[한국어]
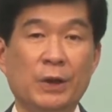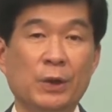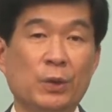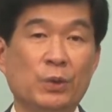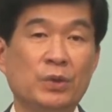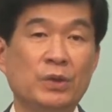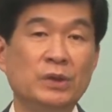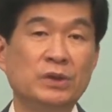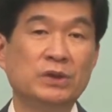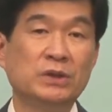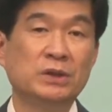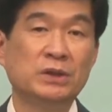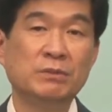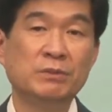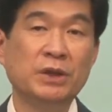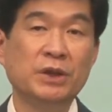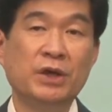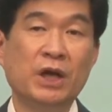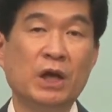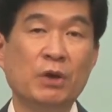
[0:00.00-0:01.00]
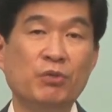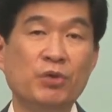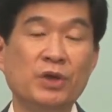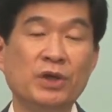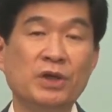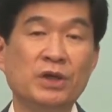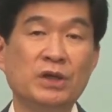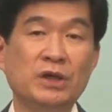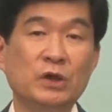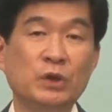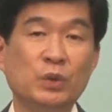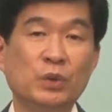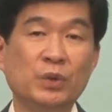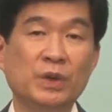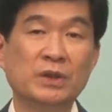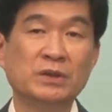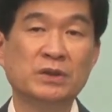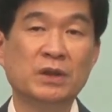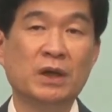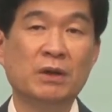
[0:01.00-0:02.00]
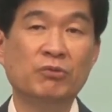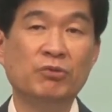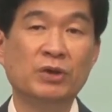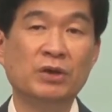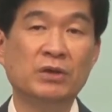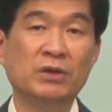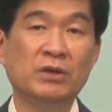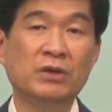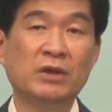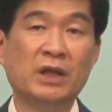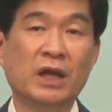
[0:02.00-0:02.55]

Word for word: 오늘 지금 이 레위기를 통해서 하고 있는